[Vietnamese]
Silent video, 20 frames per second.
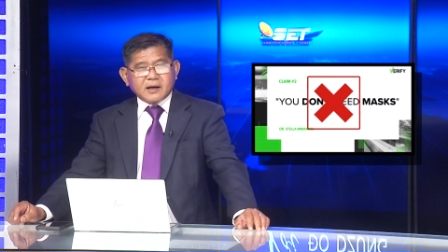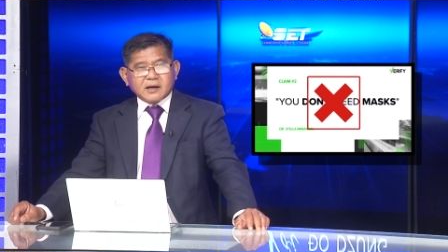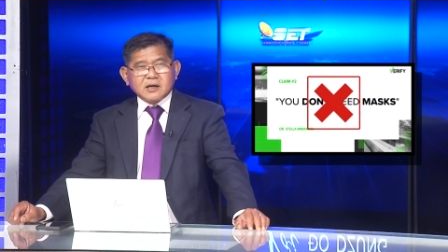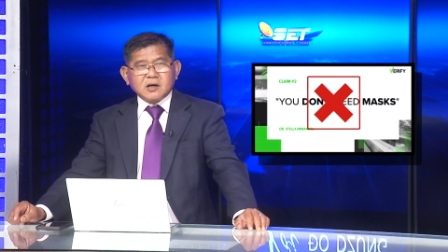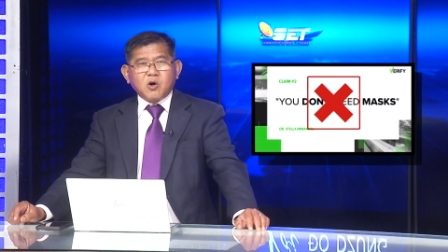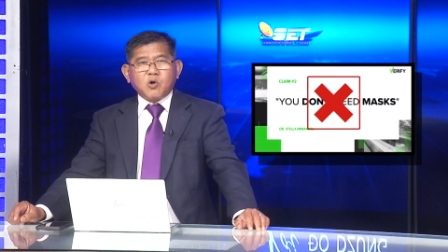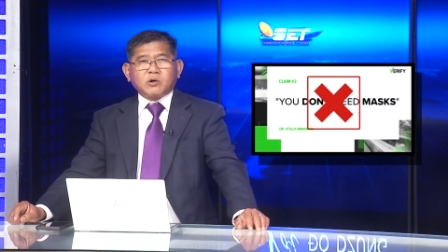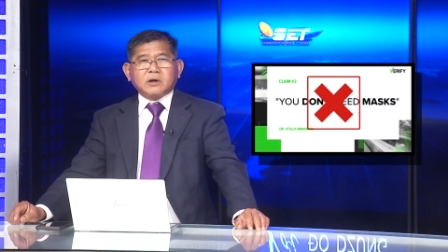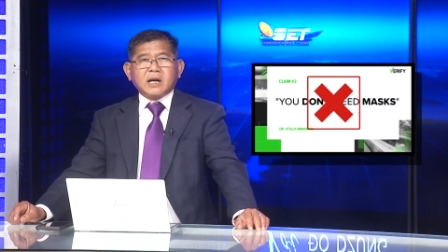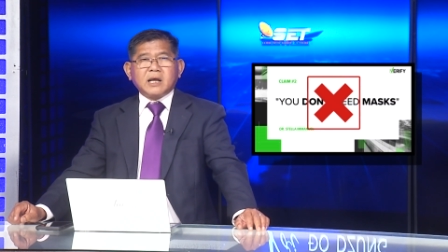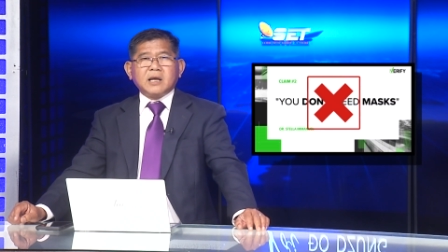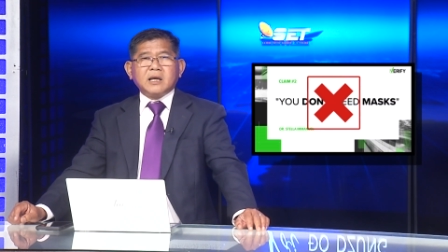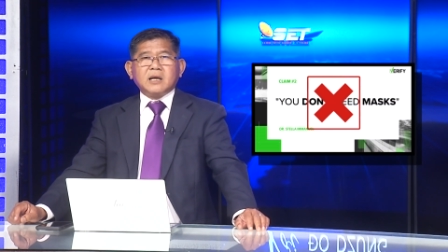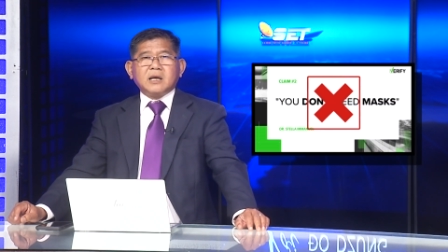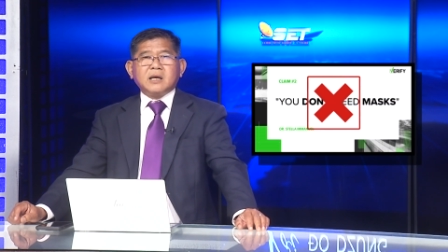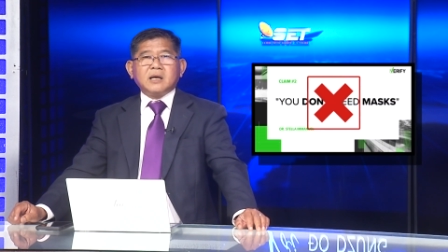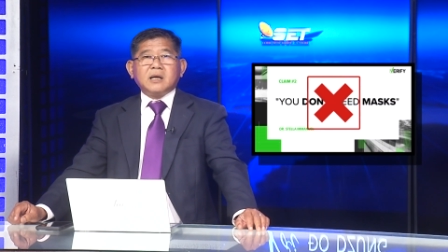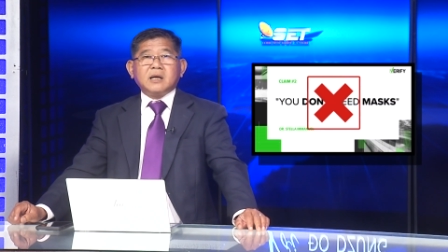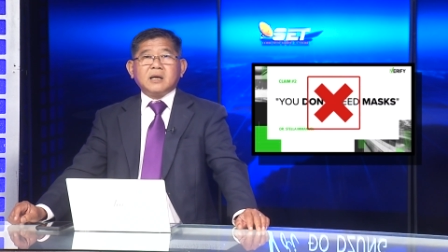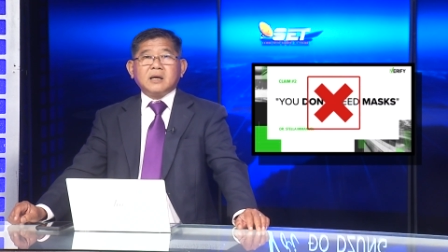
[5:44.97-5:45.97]
cứ hút
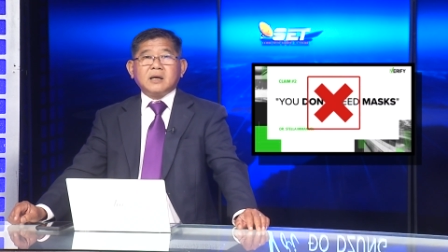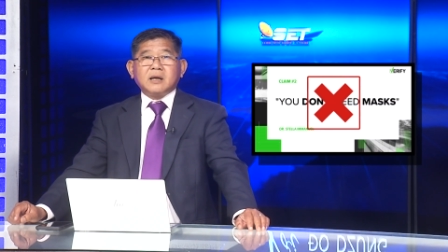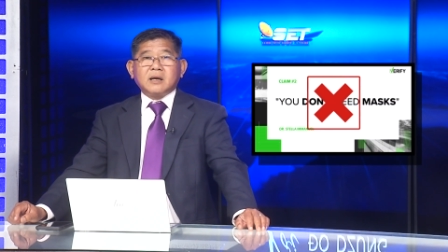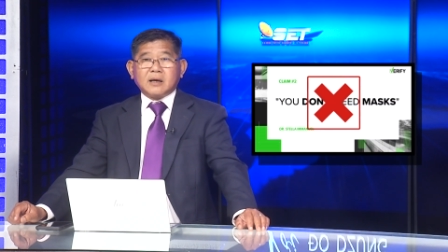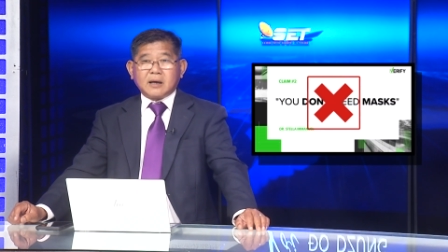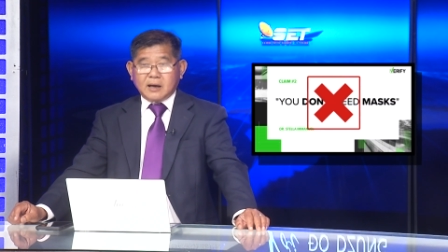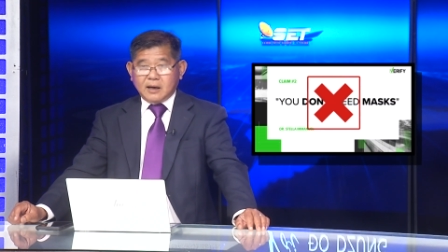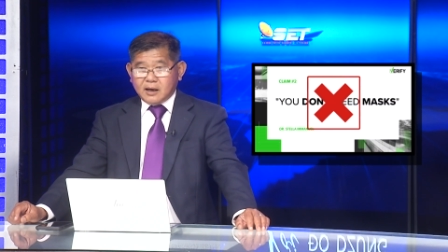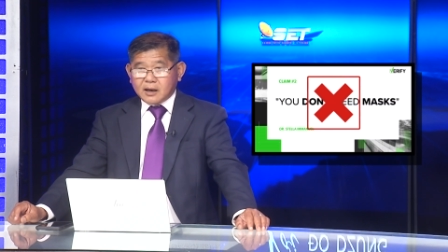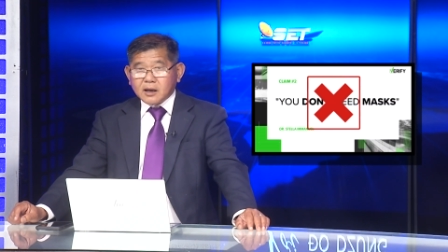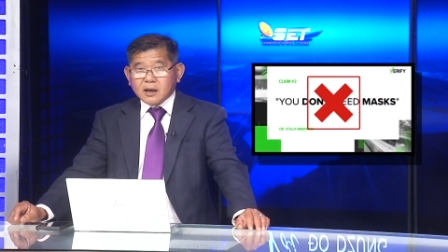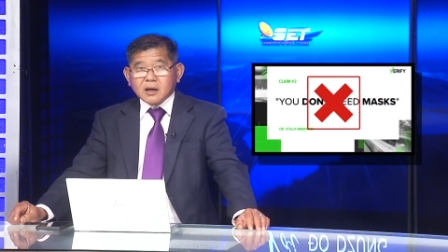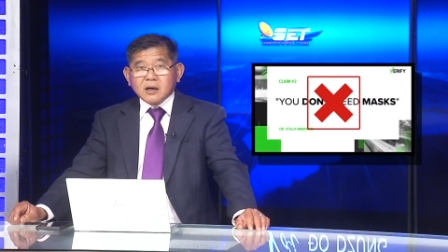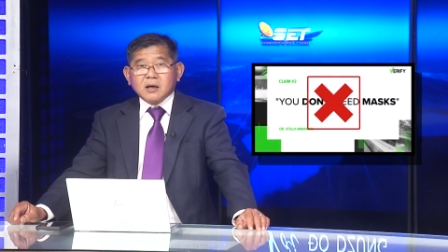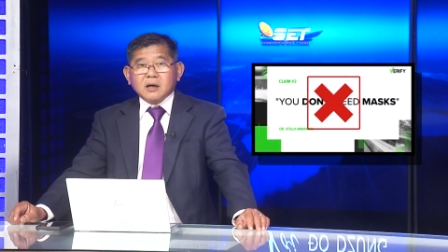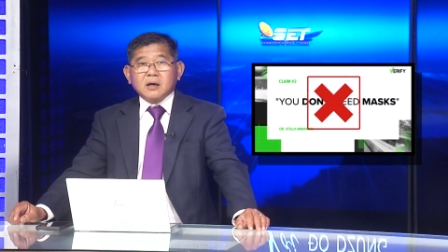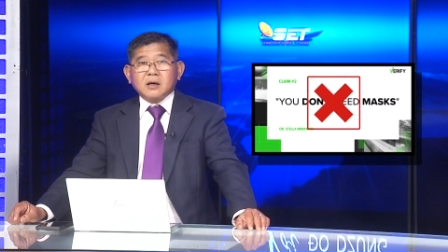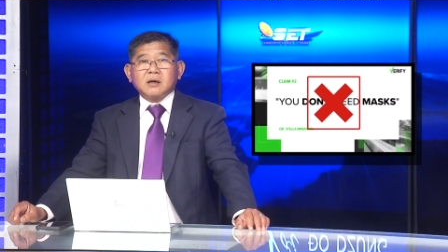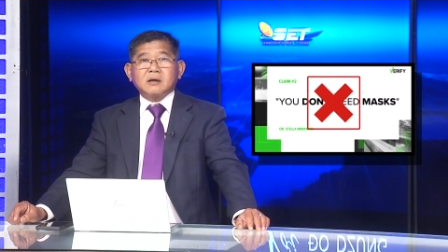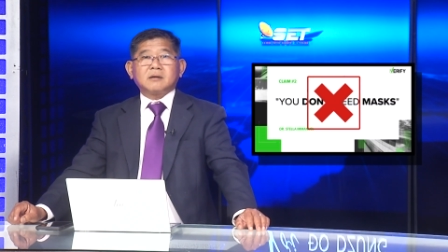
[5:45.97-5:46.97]
đi,
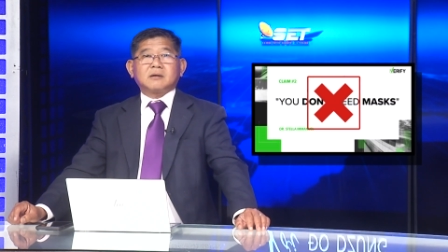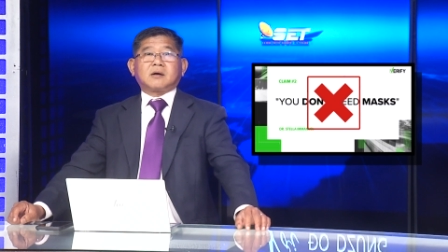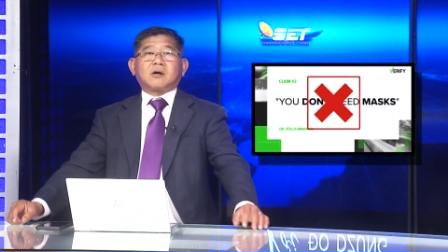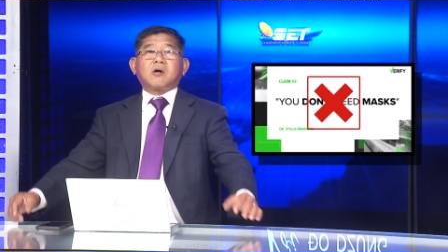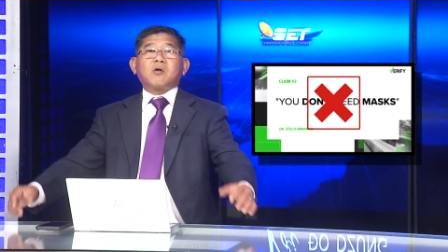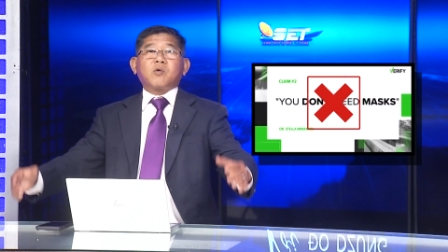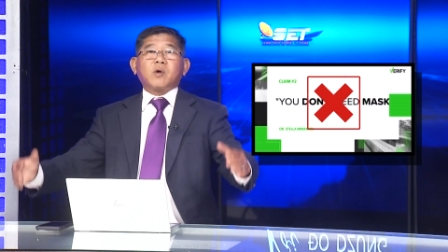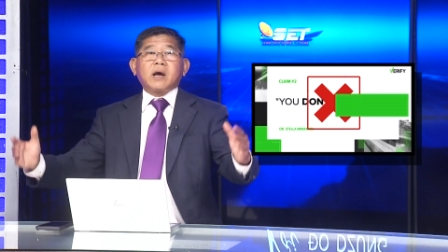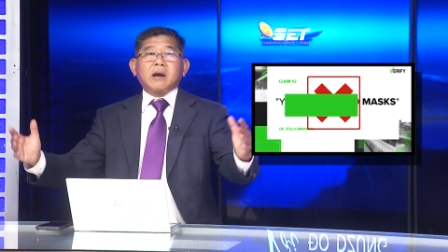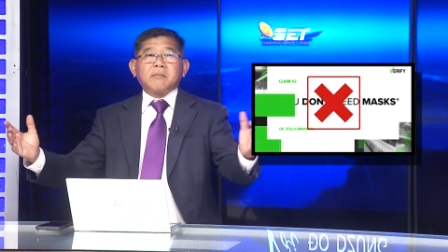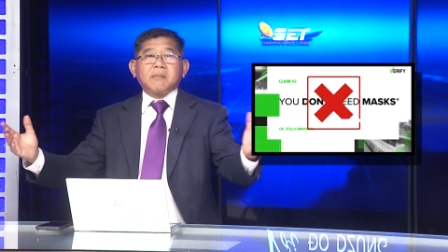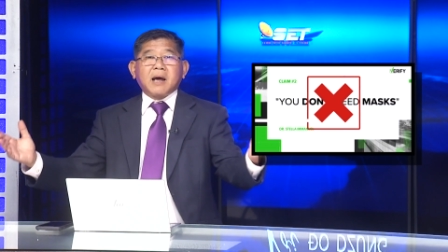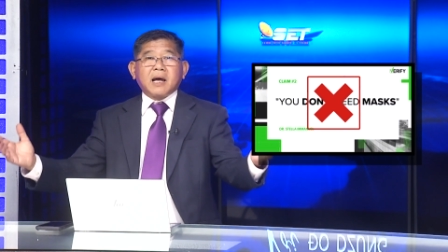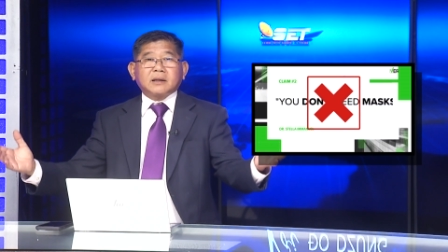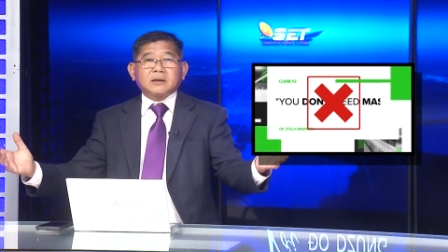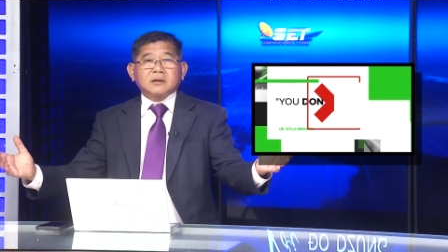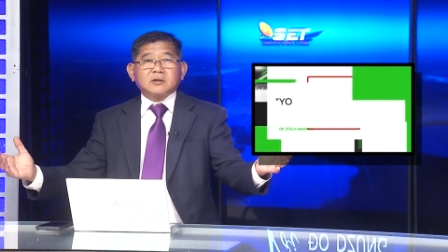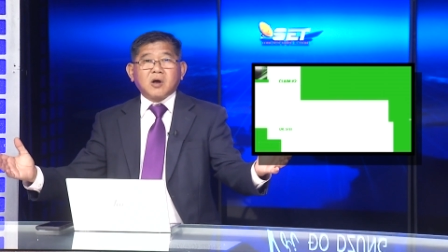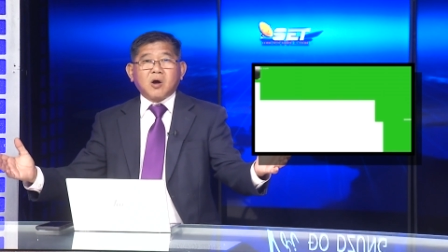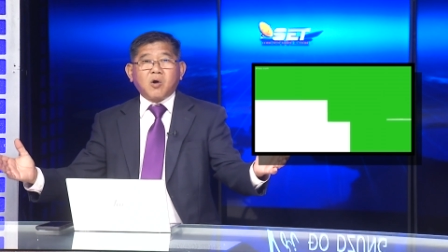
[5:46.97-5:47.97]
có quyền
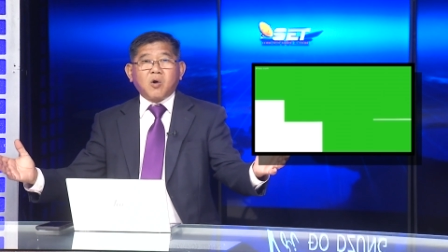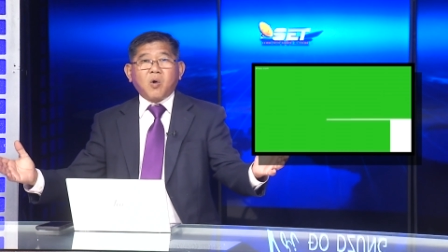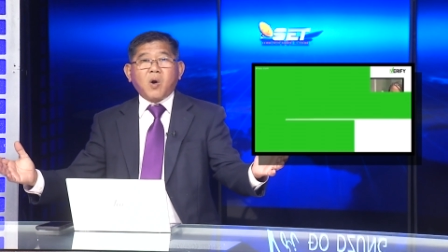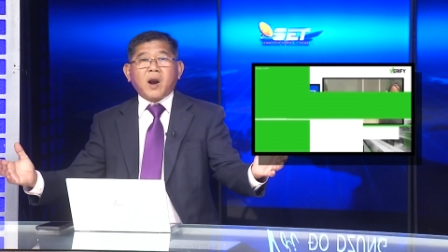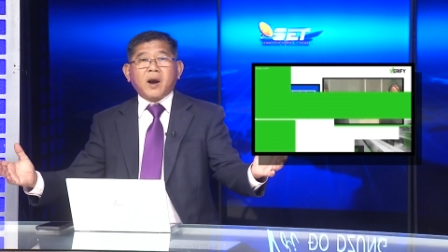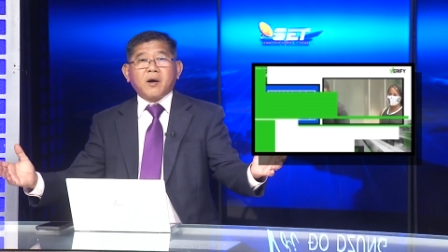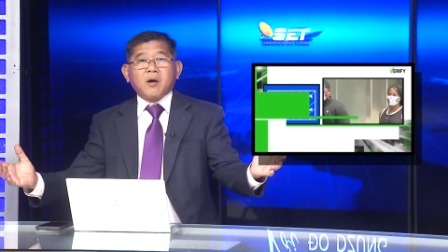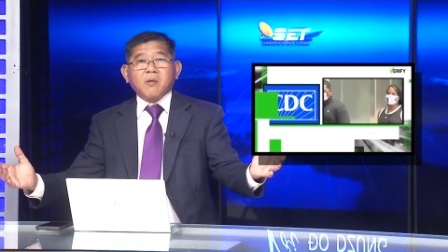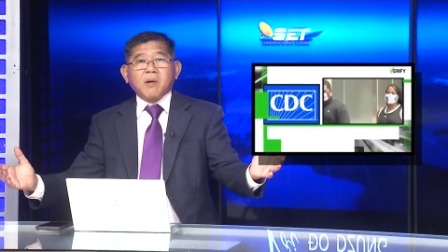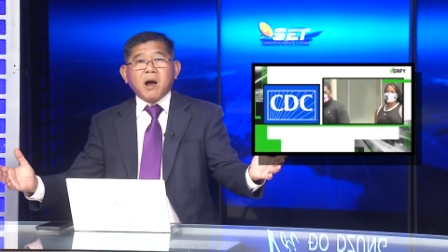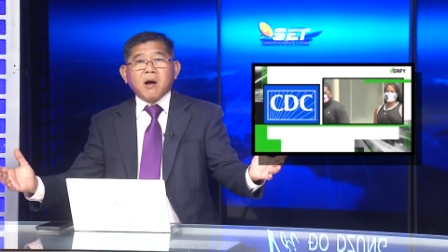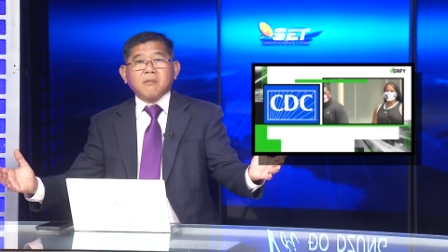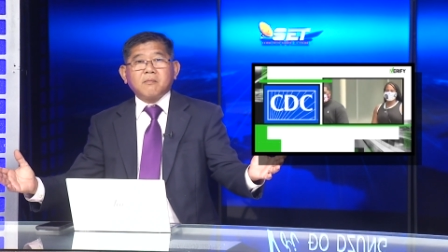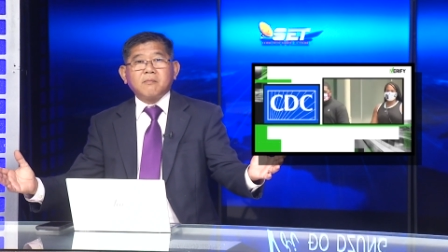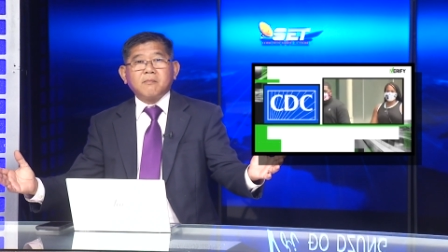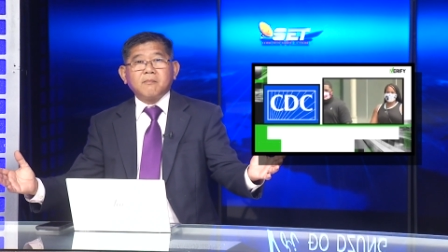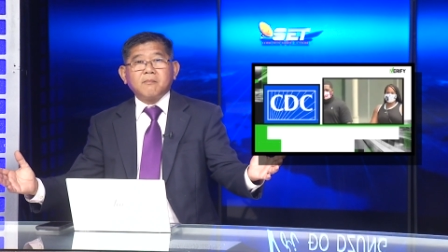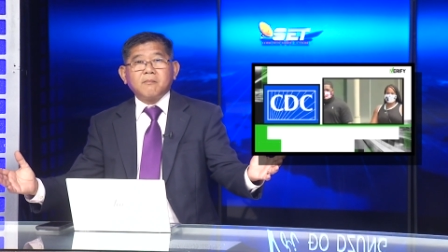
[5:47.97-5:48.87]
mà, tự do ngôn luận, đúng không?